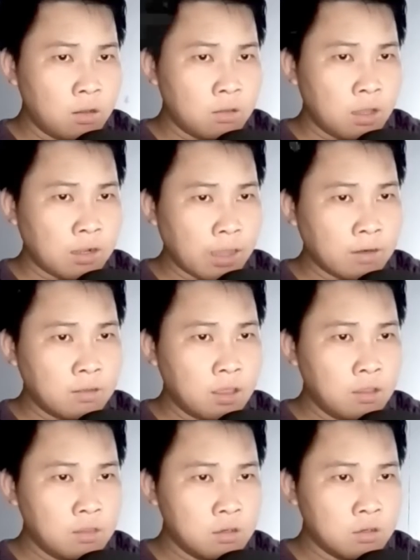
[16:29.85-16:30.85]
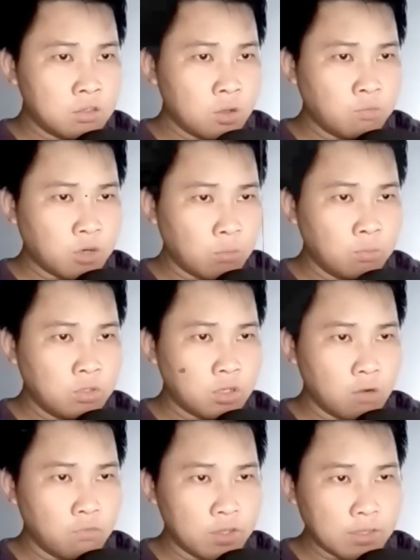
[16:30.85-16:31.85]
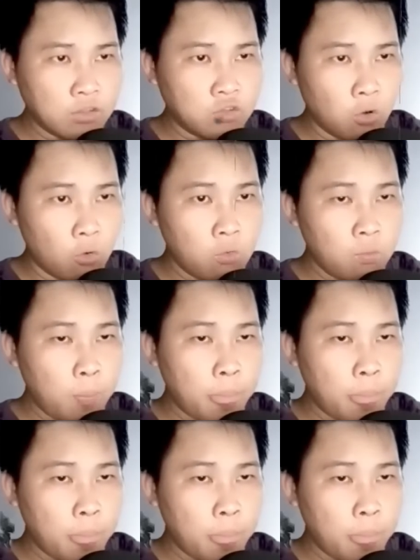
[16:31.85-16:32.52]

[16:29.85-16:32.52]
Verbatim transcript: thân ảnh thế nhưng trống rỗng trở về tại chỗ.